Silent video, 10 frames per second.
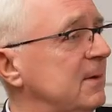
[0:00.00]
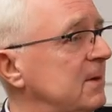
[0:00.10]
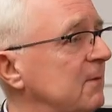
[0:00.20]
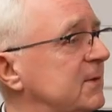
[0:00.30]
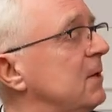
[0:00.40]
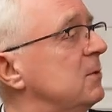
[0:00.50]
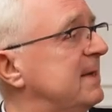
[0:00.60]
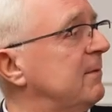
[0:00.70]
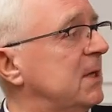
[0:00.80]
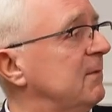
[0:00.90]
no, w tyglu
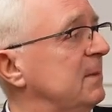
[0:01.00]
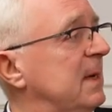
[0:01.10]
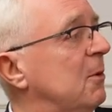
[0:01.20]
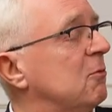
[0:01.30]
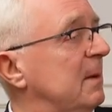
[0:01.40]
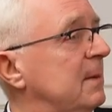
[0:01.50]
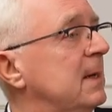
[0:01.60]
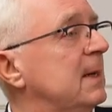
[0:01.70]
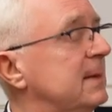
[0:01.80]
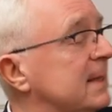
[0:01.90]
zawodowym. Nie mogłem
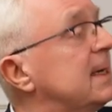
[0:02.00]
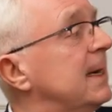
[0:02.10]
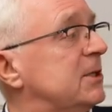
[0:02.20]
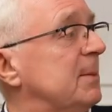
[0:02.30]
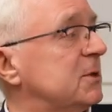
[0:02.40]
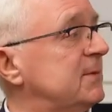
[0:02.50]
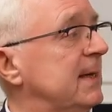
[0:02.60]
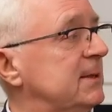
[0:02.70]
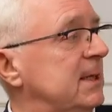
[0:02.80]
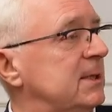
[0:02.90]
na tyle się
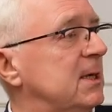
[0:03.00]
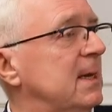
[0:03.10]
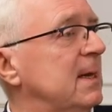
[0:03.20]
poświęcić